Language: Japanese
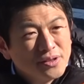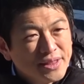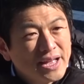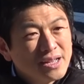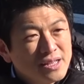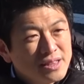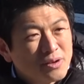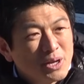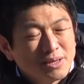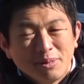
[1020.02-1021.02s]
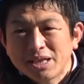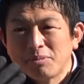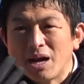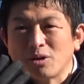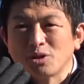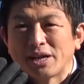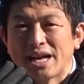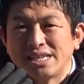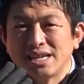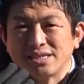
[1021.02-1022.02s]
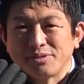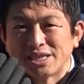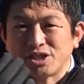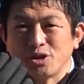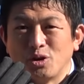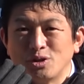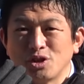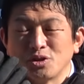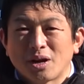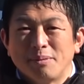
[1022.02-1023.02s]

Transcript: ね、でこうやって見てもらうことが大事なんです。私の表情と